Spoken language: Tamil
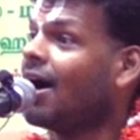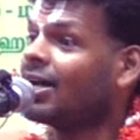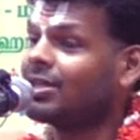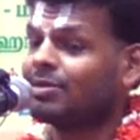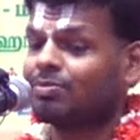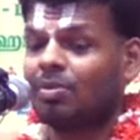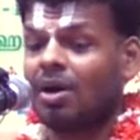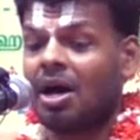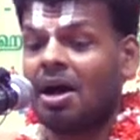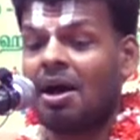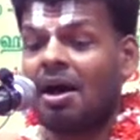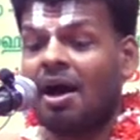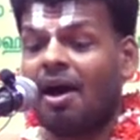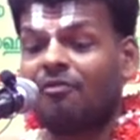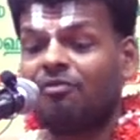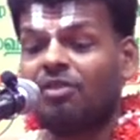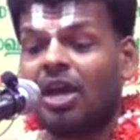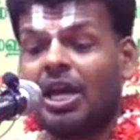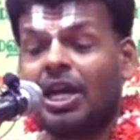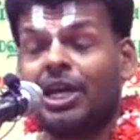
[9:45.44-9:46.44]
ஆத்மா
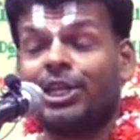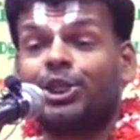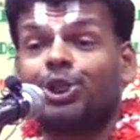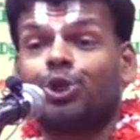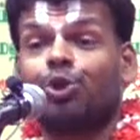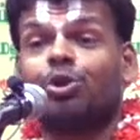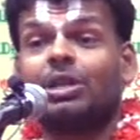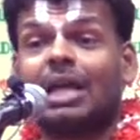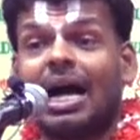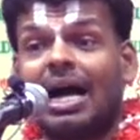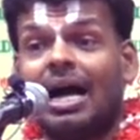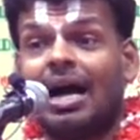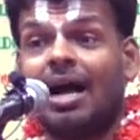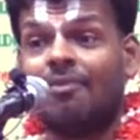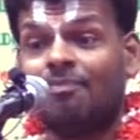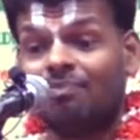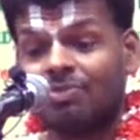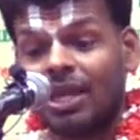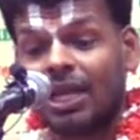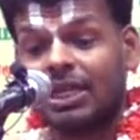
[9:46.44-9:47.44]
அவ்விய சுத்தா
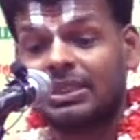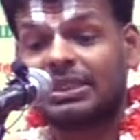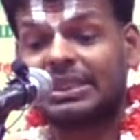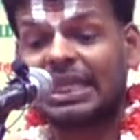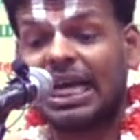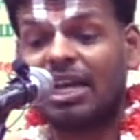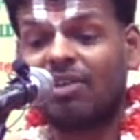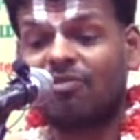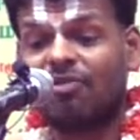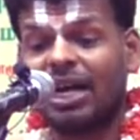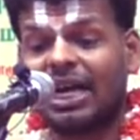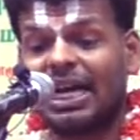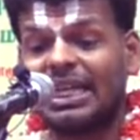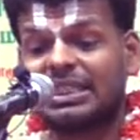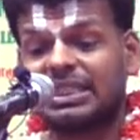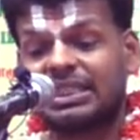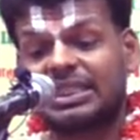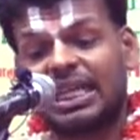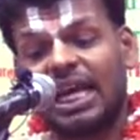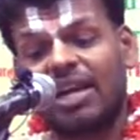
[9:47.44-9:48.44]

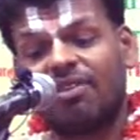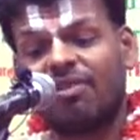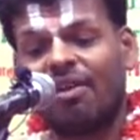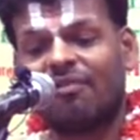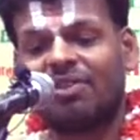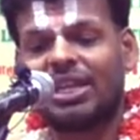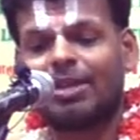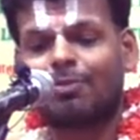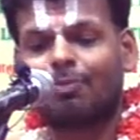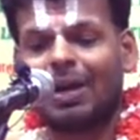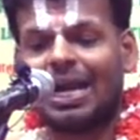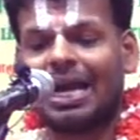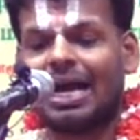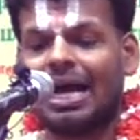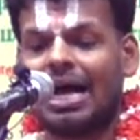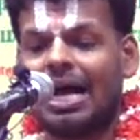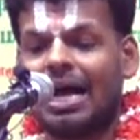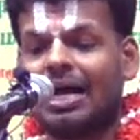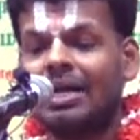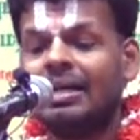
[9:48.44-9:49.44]
சர்வக
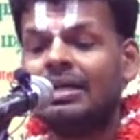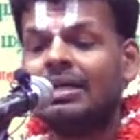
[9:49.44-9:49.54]
சர்வவித்பரகா